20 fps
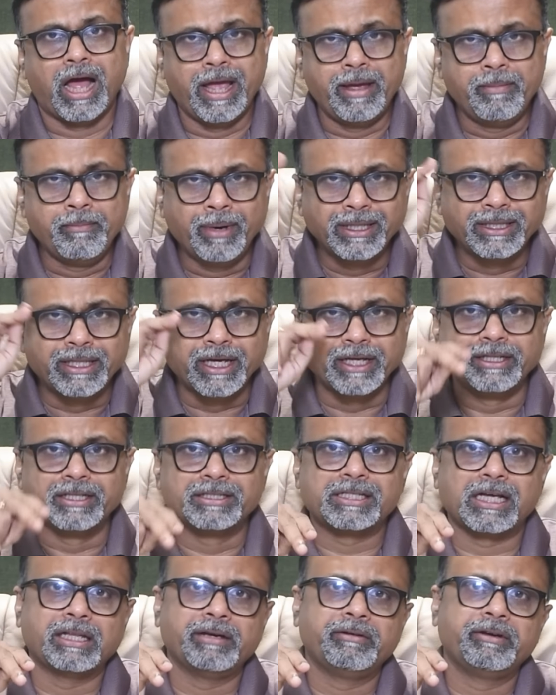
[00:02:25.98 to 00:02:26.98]
ஐம்பத்தைந்து
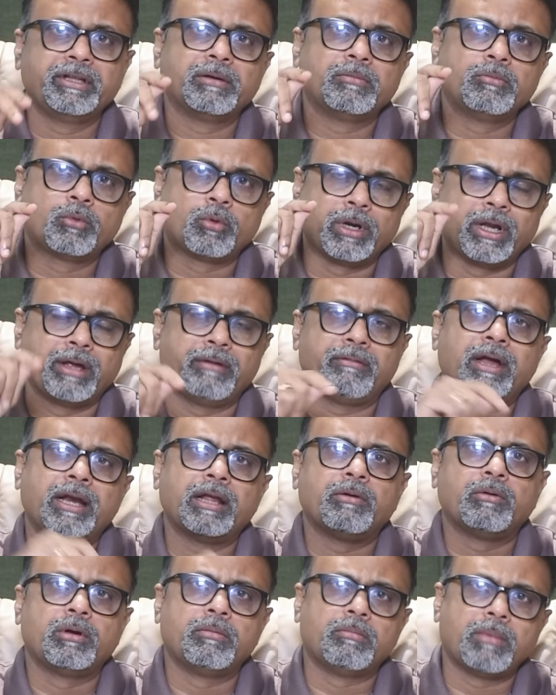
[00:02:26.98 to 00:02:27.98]
சதவீதம்
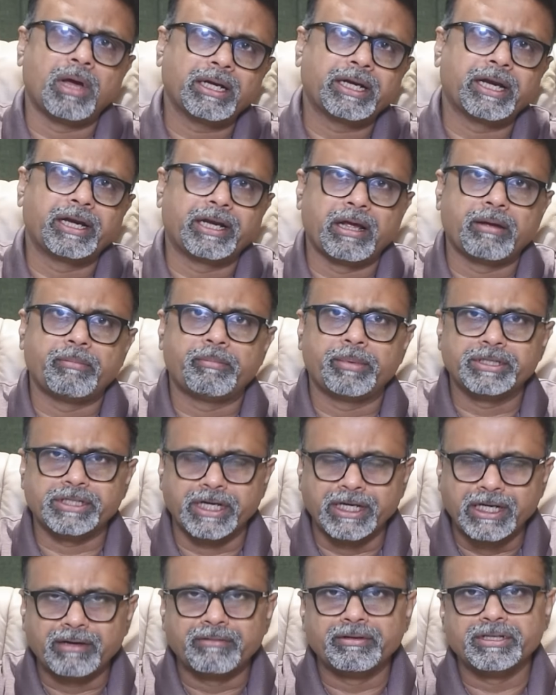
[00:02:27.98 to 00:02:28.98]
குறைவான ஒரு மார்க்கெட் கேப்பை
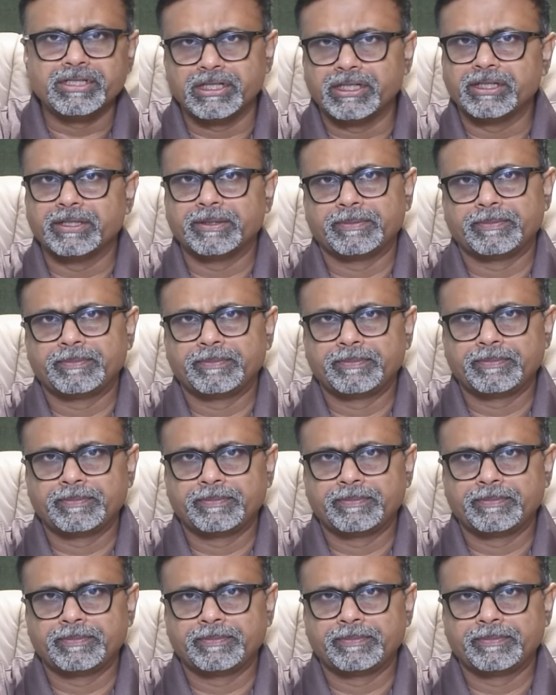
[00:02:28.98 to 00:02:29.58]
சைனா வச்சிருக்கு